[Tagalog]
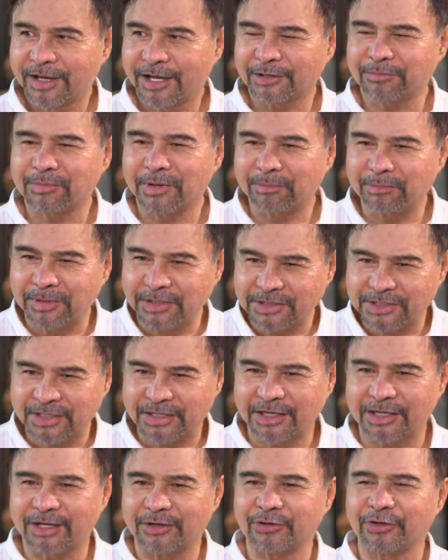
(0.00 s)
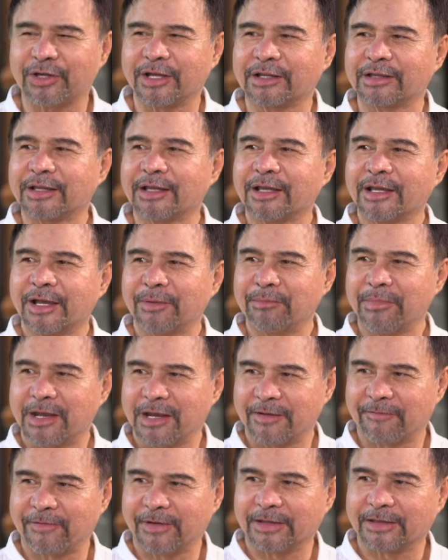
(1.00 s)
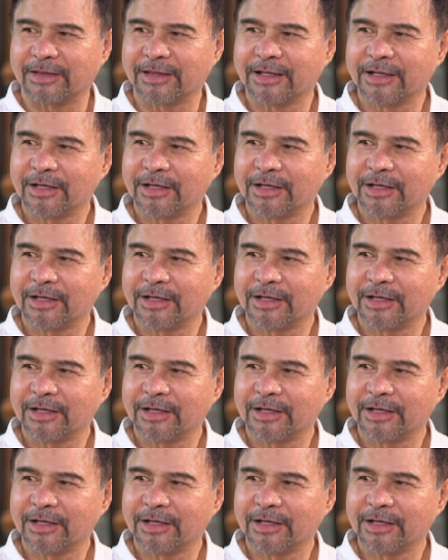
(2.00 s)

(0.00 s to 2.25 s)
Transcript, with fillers: At may physical ano yan, benefit